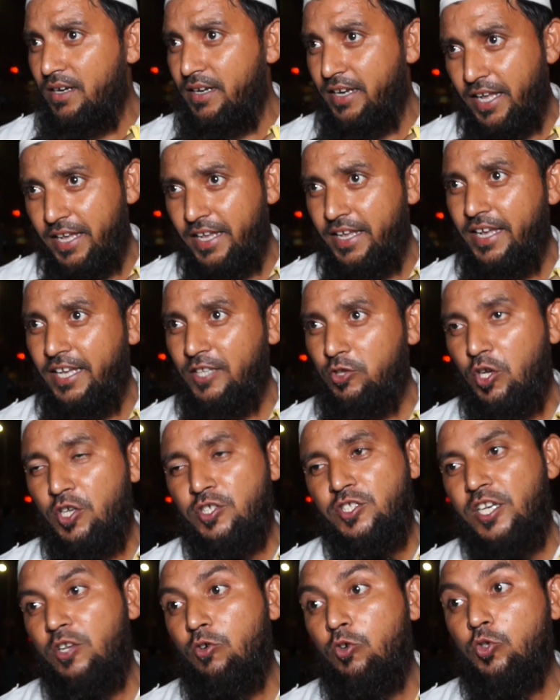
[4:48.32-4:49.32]
नहीं है तो
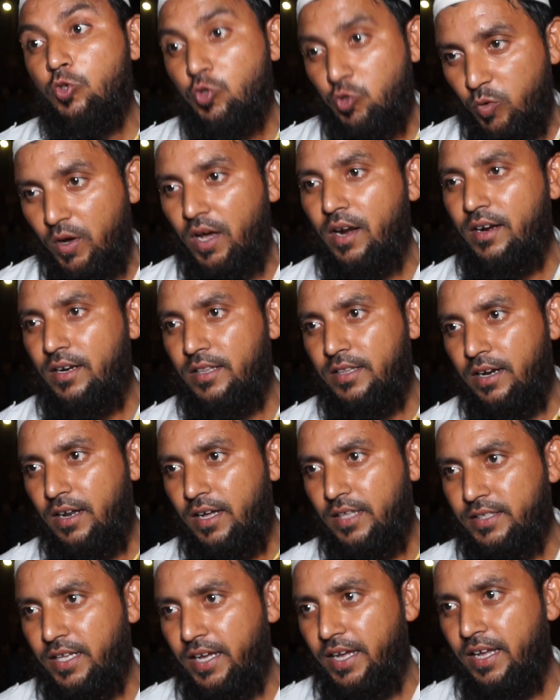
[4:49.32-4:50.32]
इसलिए वो दुशवार नज़र
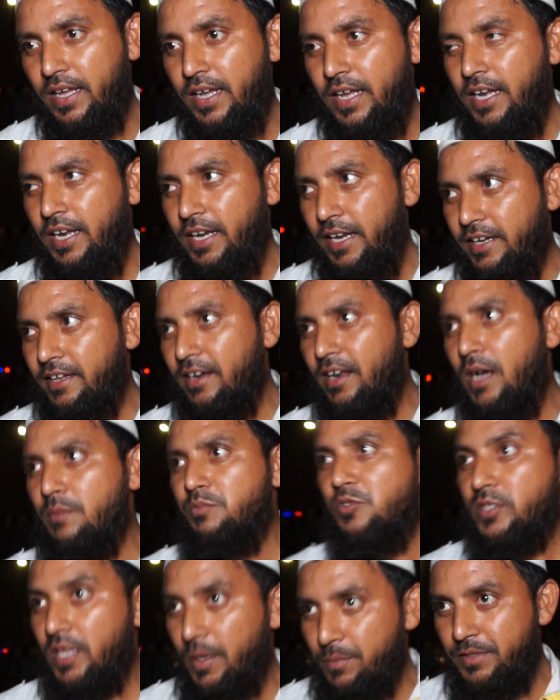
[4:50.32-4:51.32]
आता है लेकिन आप
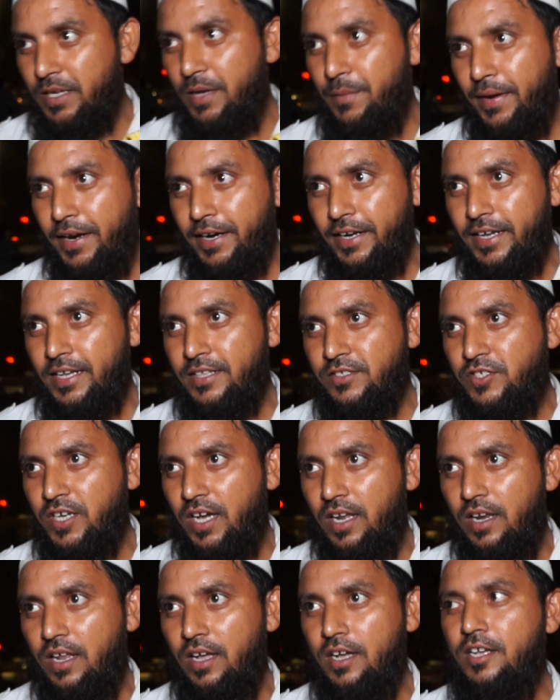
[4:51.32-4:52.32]
समझे बैठ के इन
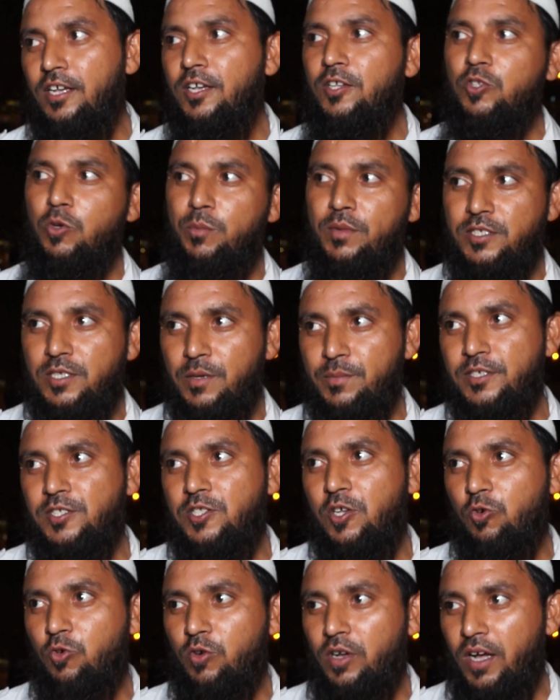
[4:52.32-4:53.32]
तो मैं
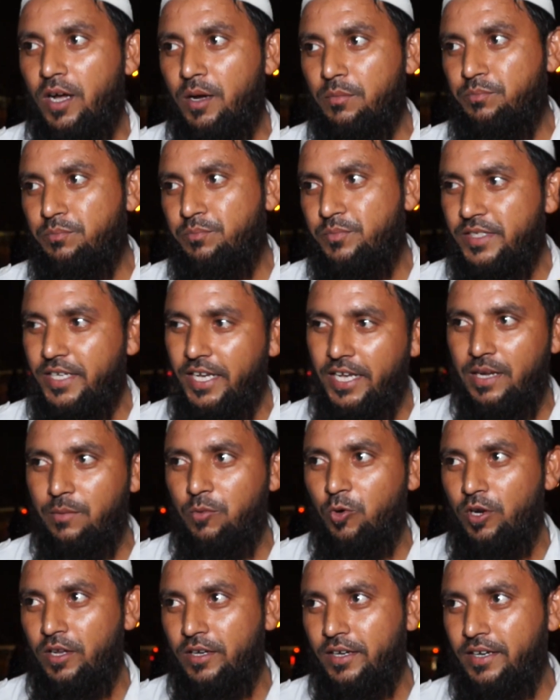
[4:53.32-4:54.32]
समझता हूँ कि आप यही
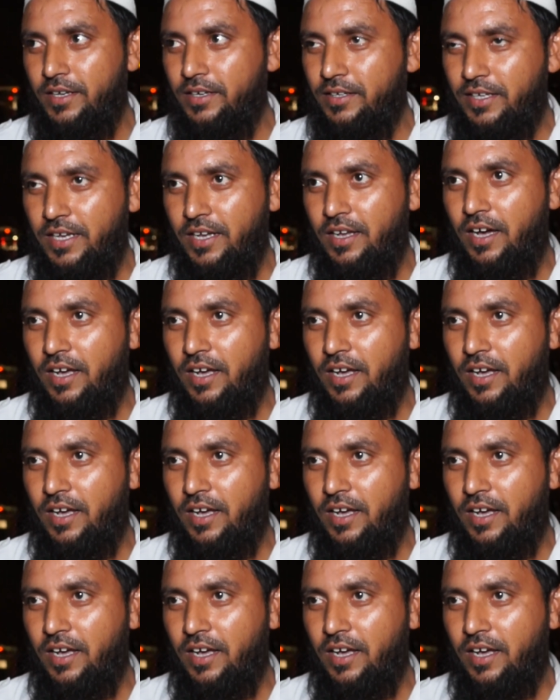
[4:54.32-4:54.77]
बोलेंगे कि